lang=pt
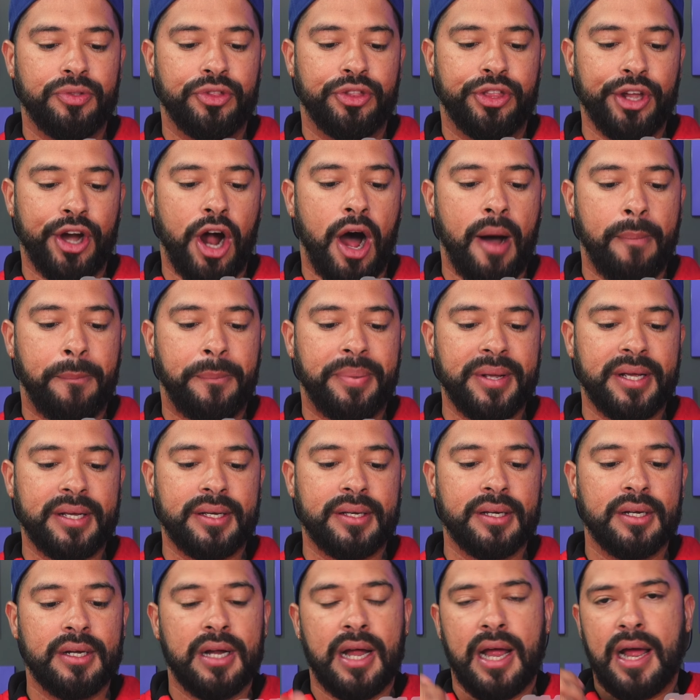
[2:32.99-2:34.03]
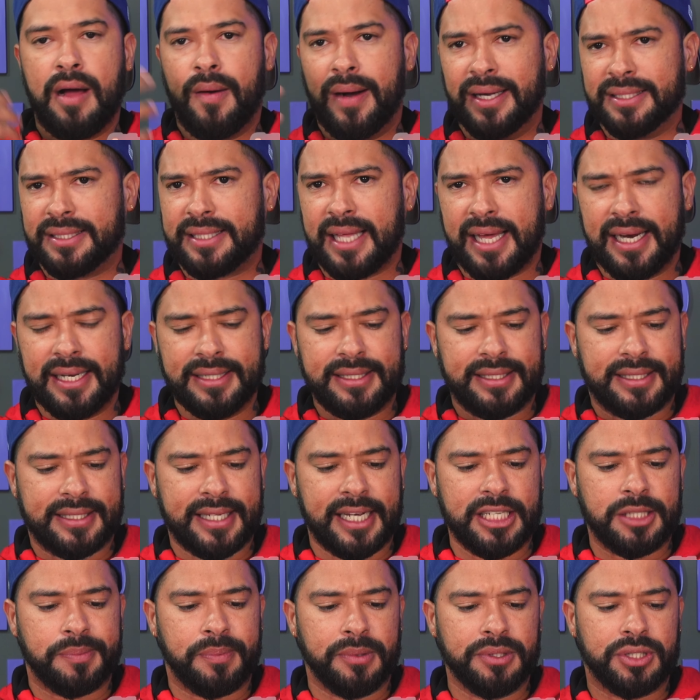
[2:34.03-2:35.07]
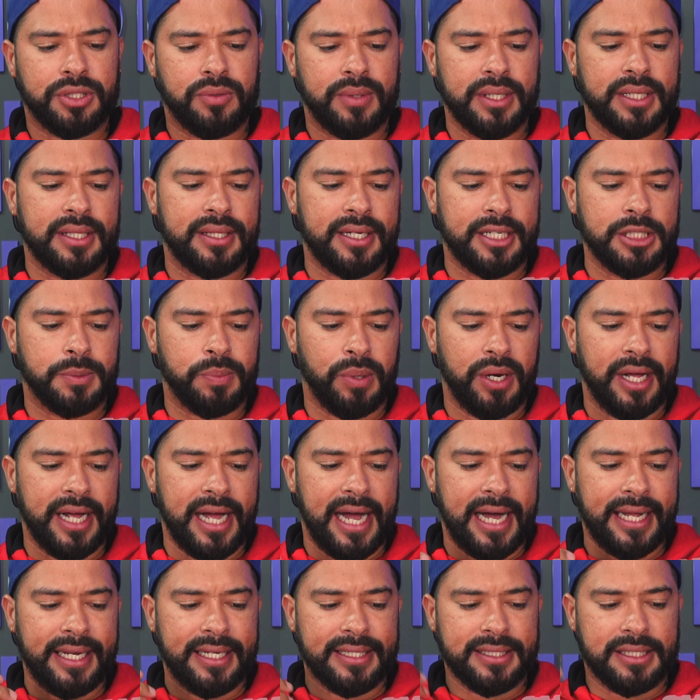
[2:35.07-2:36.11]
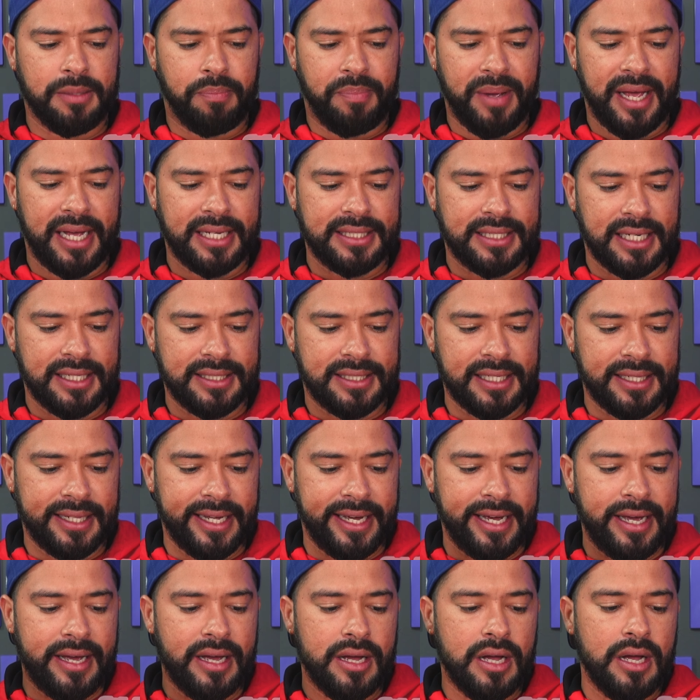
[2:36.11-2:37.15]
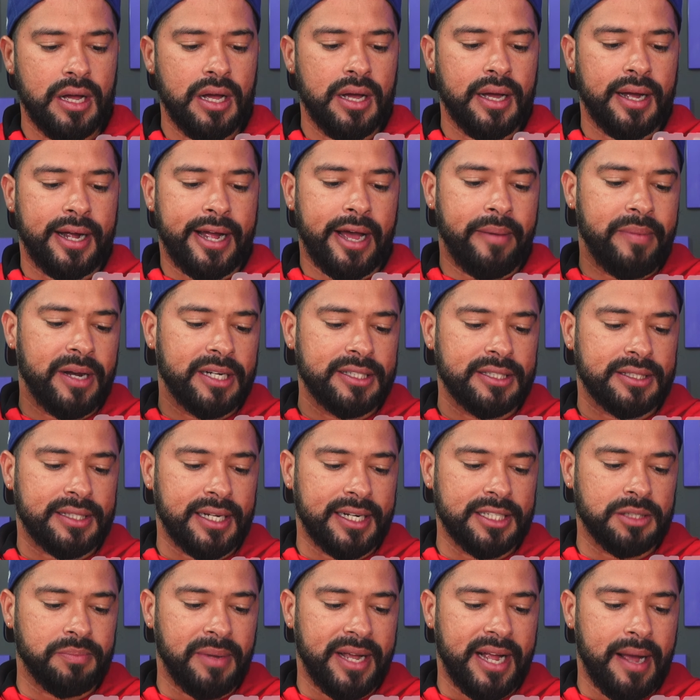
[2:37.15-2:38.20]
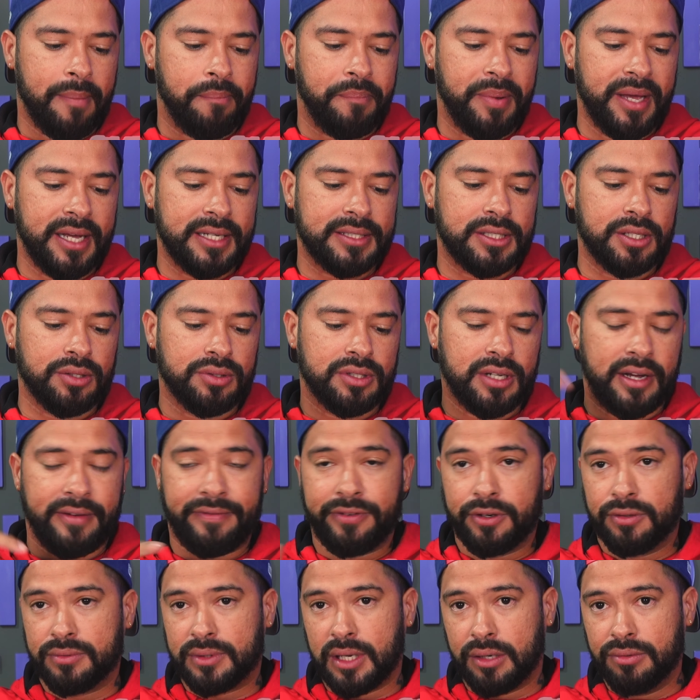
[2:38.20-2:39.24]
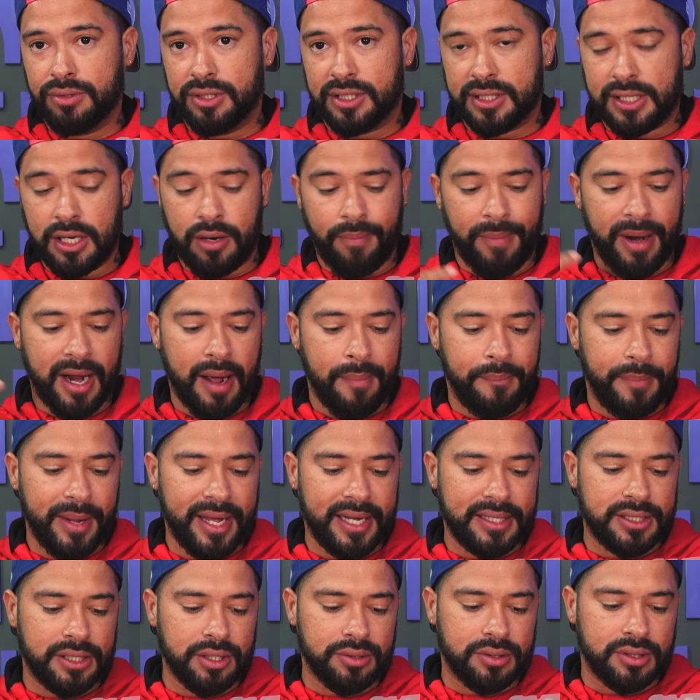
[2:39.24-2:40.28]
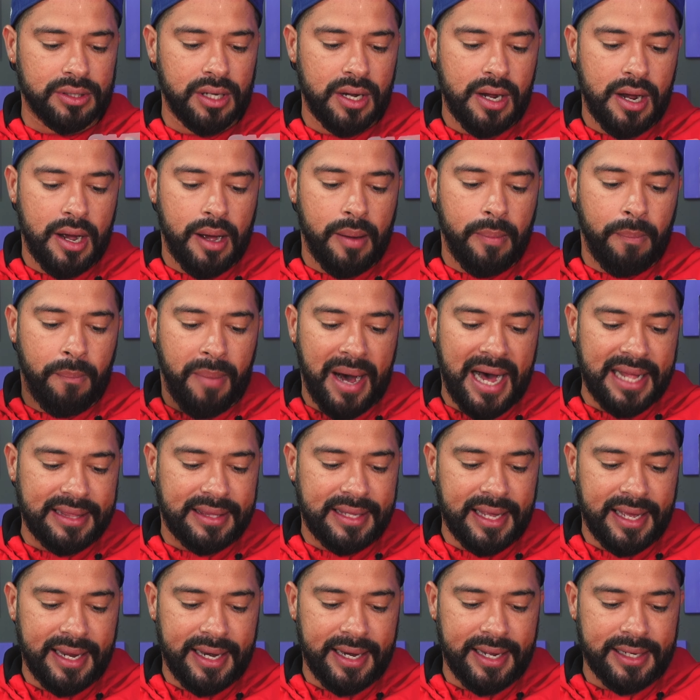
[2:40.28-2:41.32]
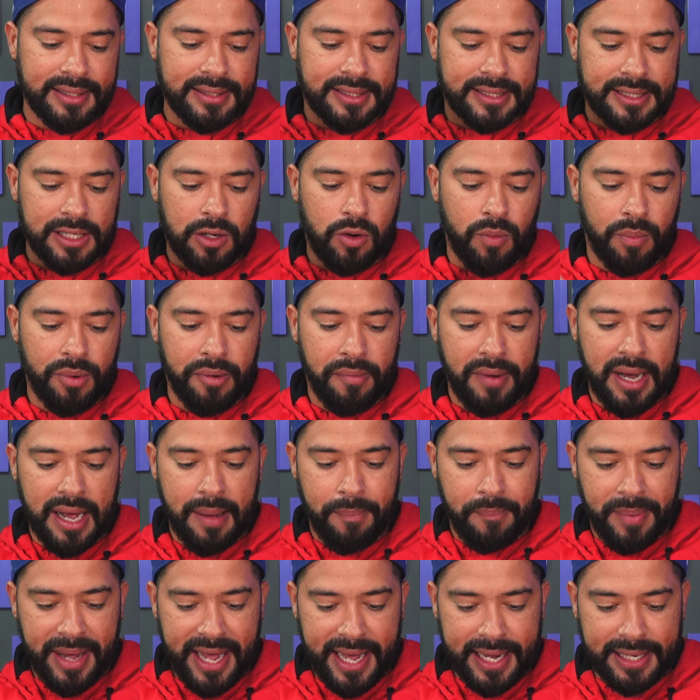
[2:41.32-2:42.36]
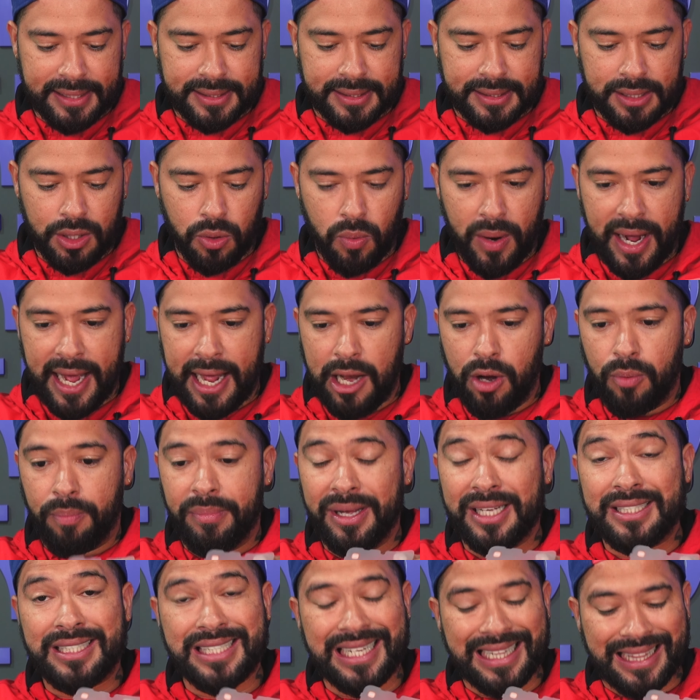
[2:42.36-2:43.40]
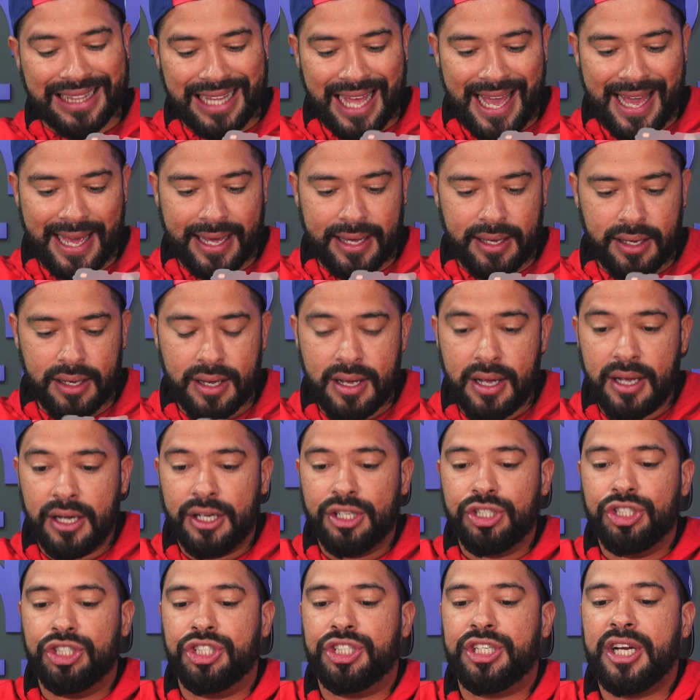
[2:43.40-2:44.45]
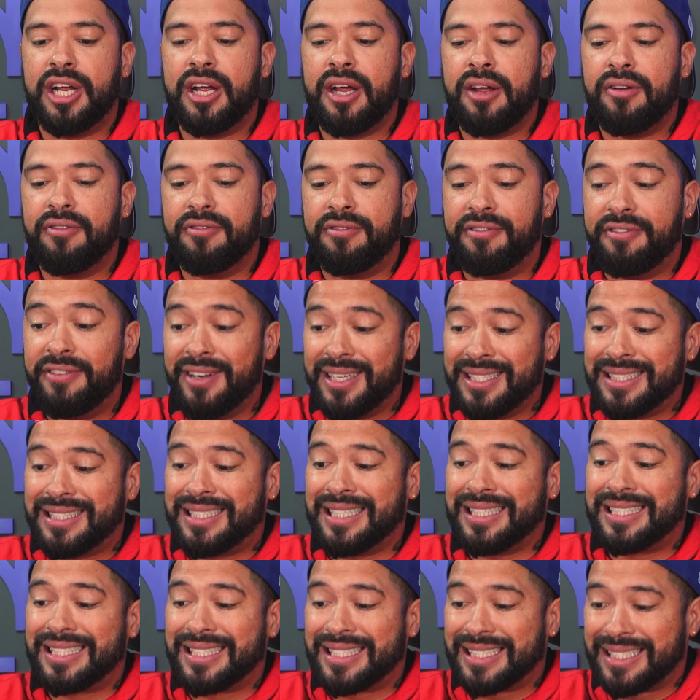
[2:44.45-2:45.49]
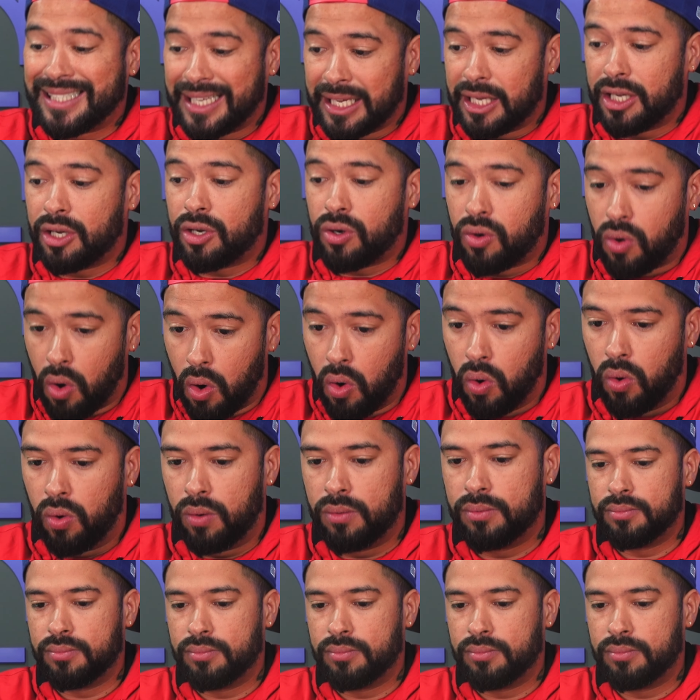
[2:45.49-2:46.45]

Drop. É uma tela de 6.53 polegadas, IPS LCD, câmera de 3 megapixels e a frontal de 5 megapixels, bateria de 5.000 mAh e o Helio MediaTek G25.